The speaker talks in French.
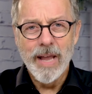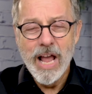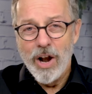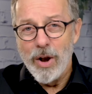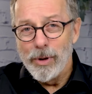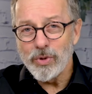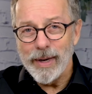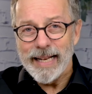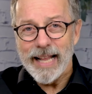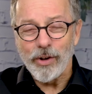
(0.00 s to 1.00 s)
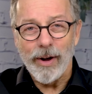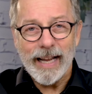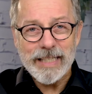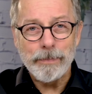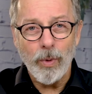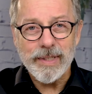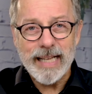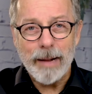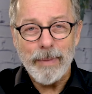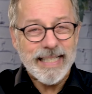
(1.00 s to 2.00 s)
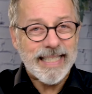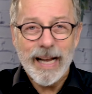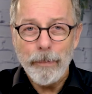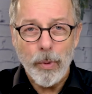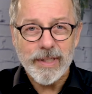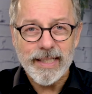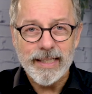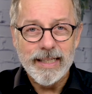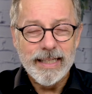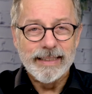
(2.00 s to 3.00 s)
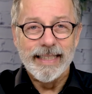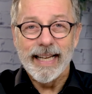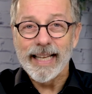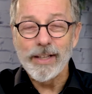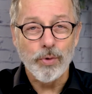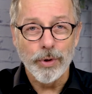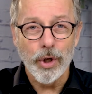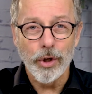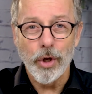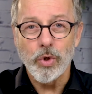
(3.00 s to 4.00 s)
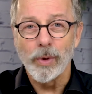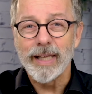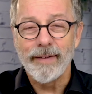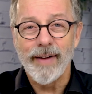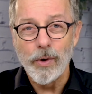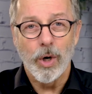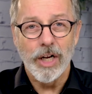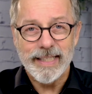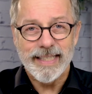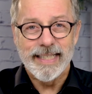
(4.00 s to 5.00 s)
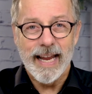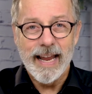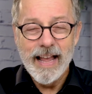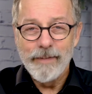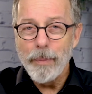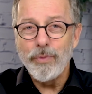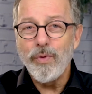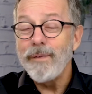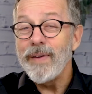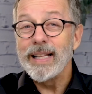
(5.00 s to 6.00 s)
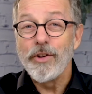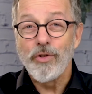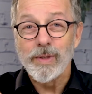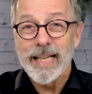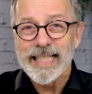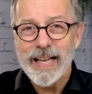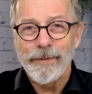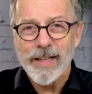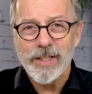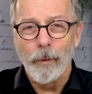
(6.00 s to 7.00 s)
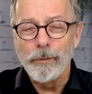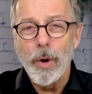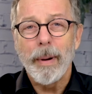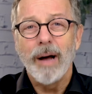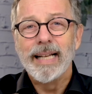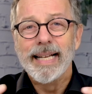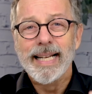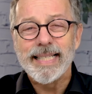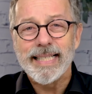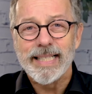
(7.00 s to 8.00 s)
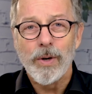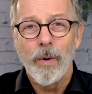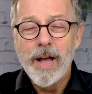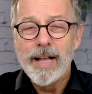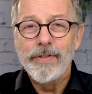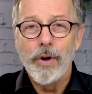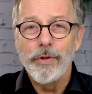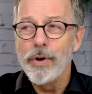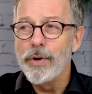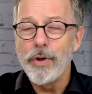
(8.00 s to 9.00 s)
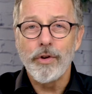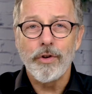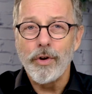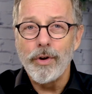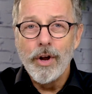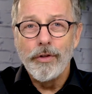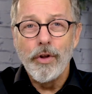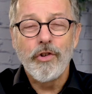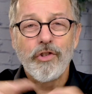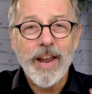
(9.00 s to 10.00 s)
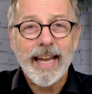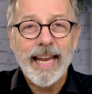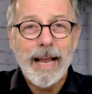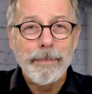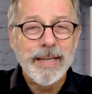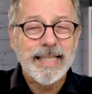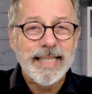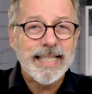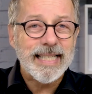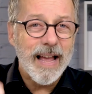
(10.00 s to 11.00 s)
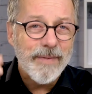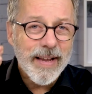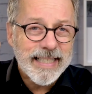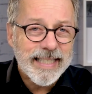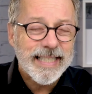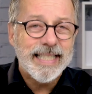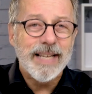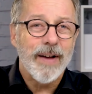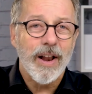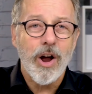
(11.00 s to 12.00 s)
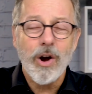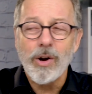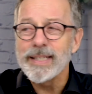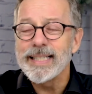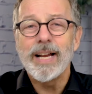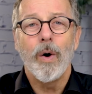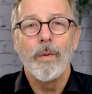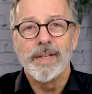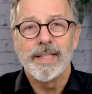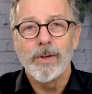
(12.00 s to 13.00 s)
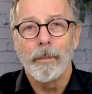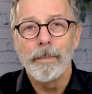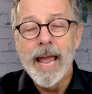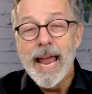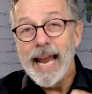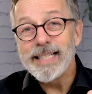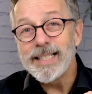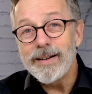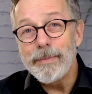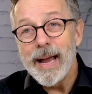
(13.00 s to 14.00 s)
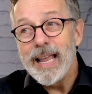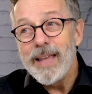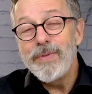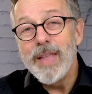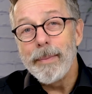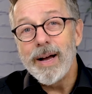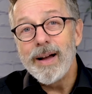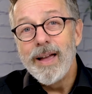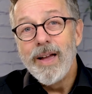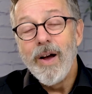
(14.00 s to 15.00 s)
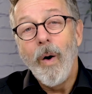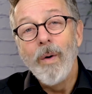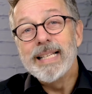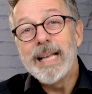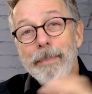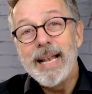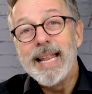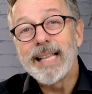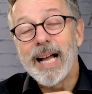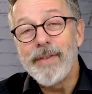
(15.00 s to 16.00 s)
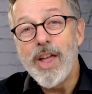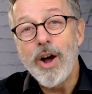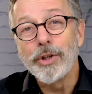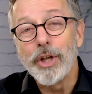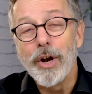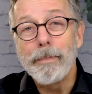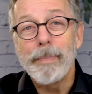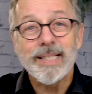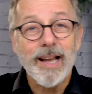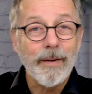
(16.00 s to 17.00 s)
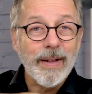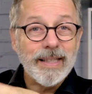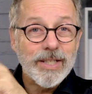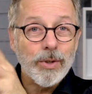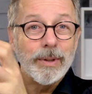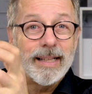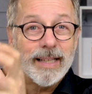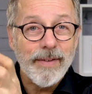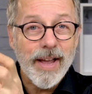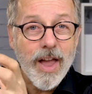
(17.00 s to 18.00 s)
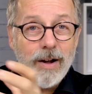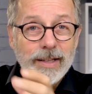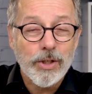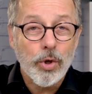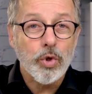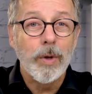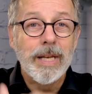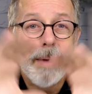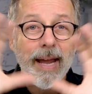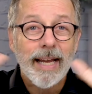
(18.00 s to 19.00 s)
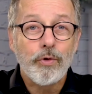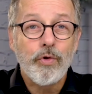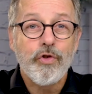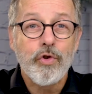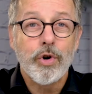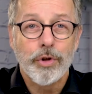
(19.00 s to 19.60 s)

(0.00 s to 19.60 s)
le besoin d'être responsable à 100% des résultats de son travail au quotidien, de pouvoir faire les choses à sa façon, de prendre des décisions, de, de, gérer la business avec ses valeurs, ses convictions. Et ça, bien évidemment, on les appelle des travailleurs autonomes parce qu'en fait, ils sont des travailleurs qui se sont libérés du joug de